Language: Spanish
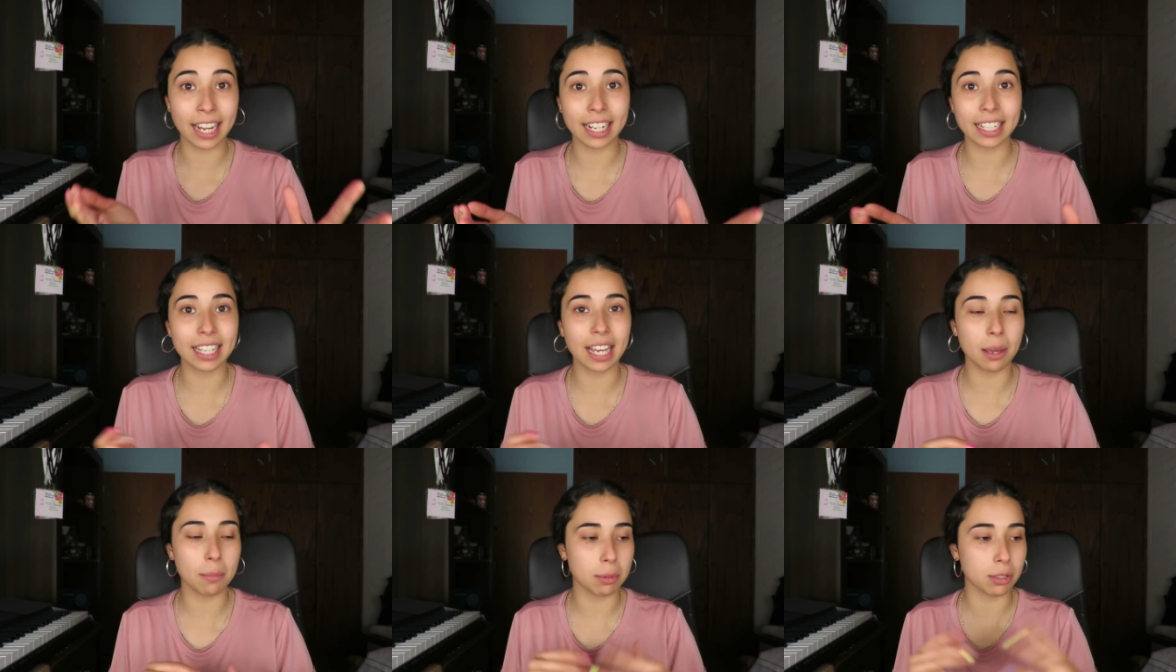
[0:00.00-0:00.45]

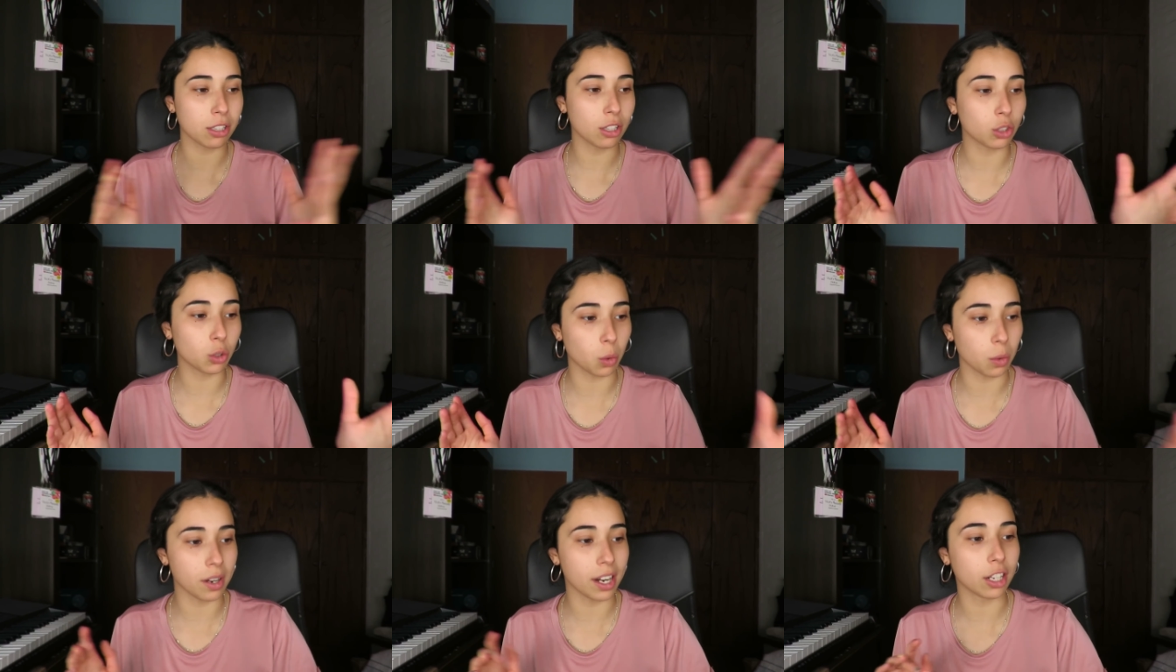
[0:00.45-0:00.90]
alergia y empiezo a
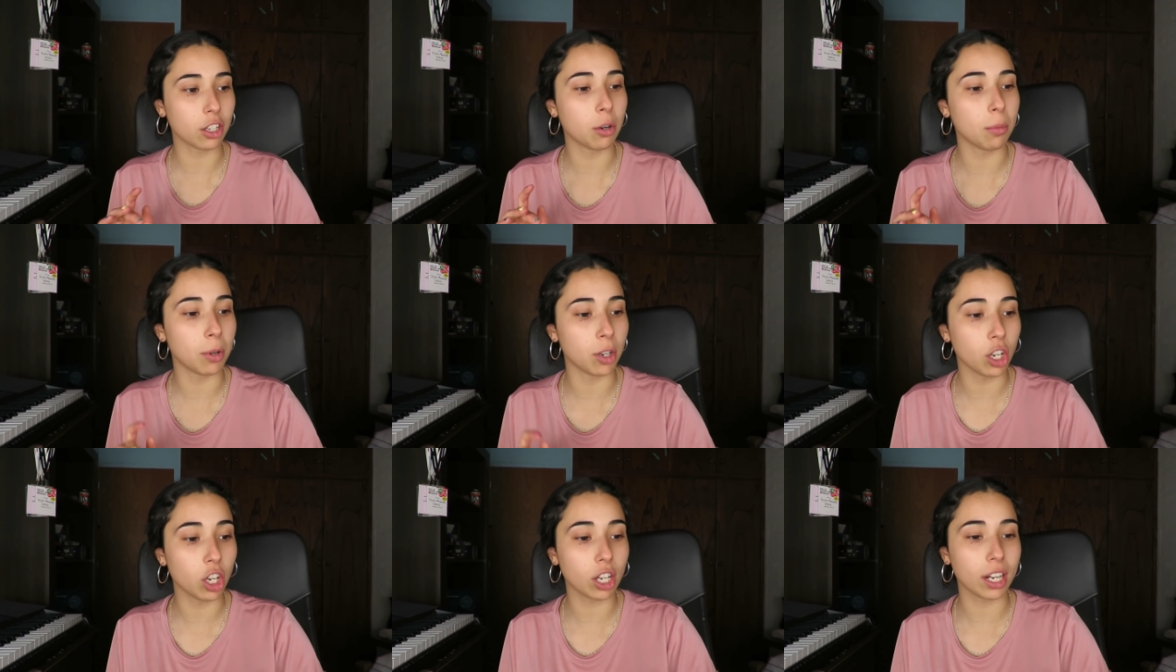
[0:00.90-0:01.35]
estornudar
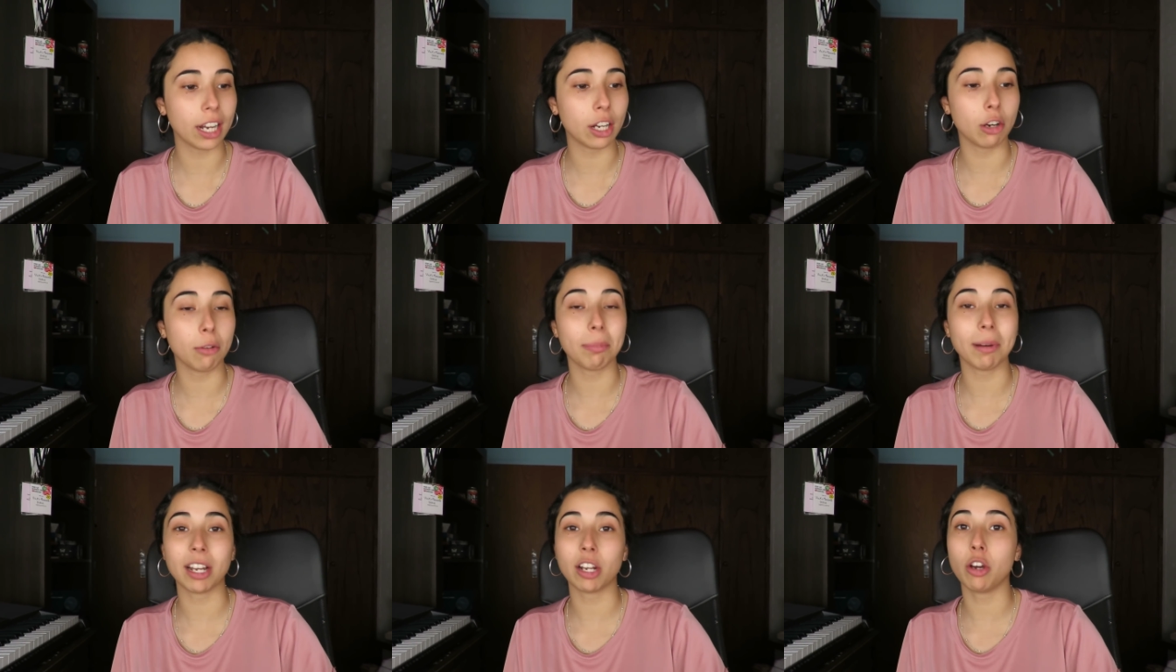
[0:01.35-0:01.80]
como loca.
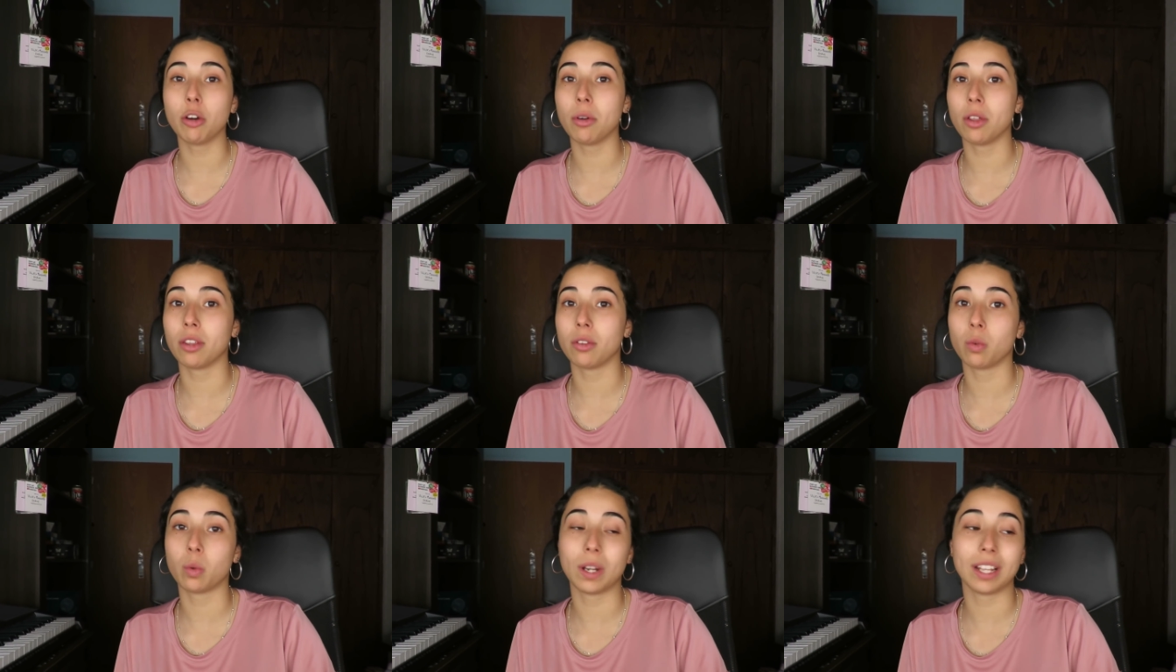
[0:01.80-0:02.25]
No paro
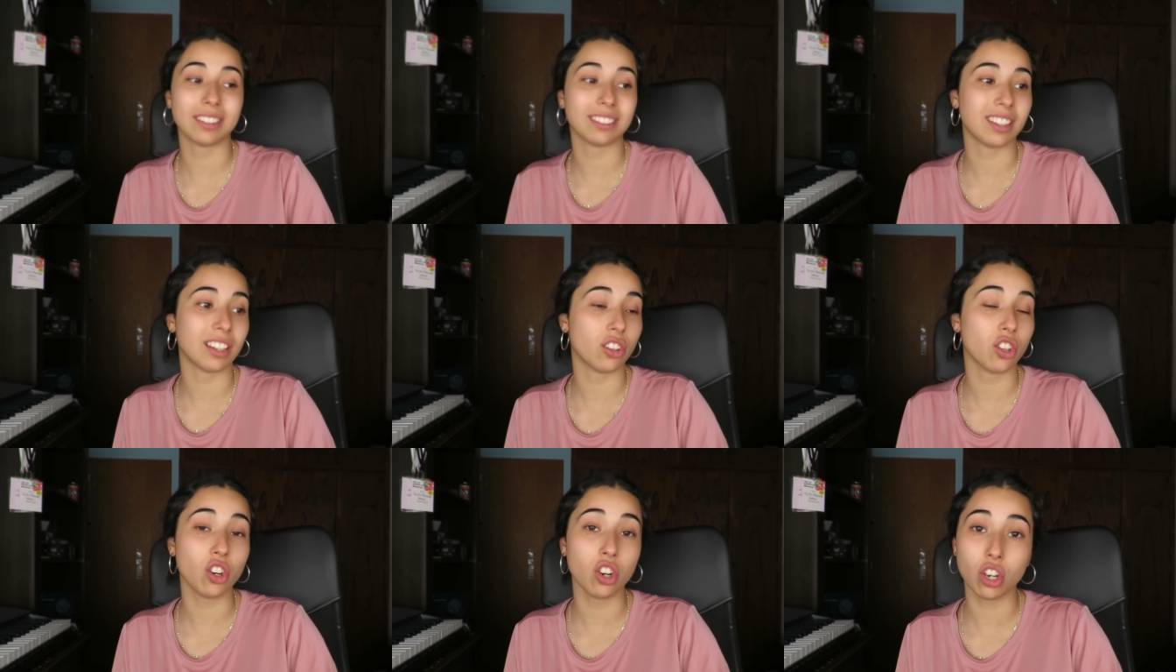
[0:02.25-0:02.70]

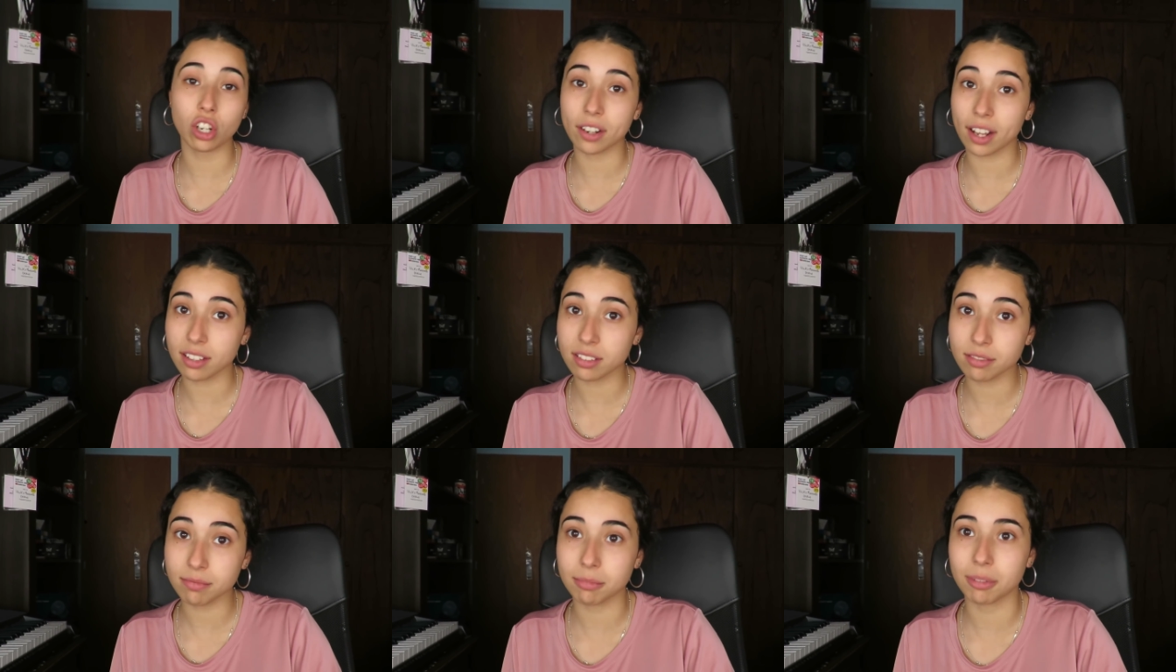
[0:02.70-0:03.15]
durante dos
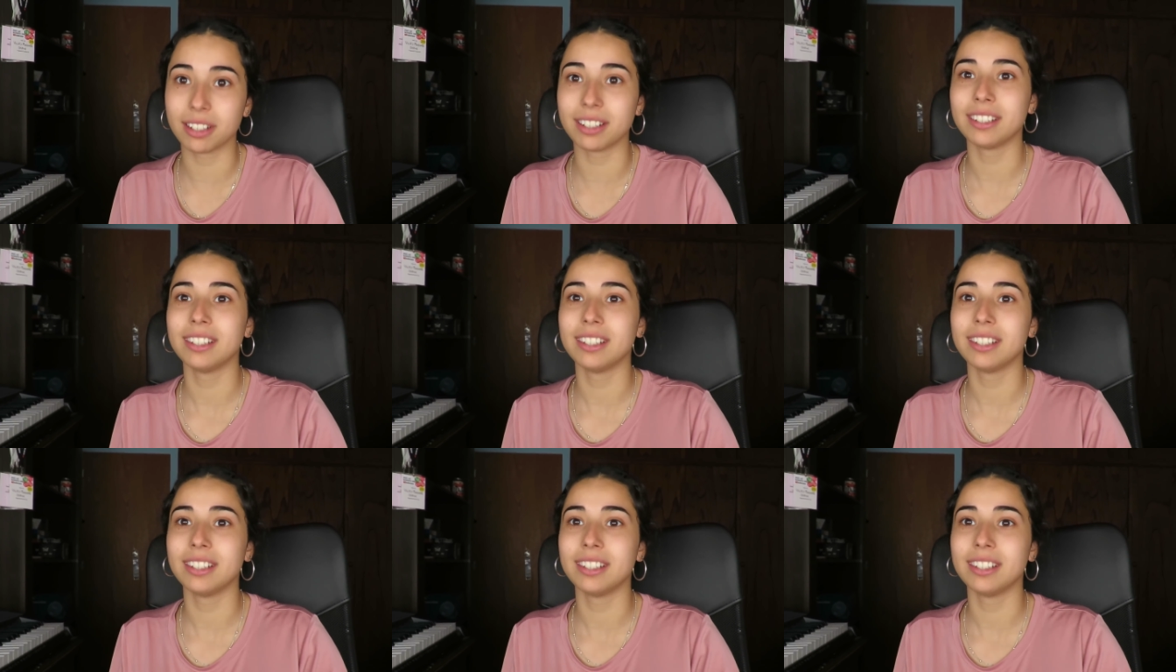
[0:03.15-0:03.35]
horas.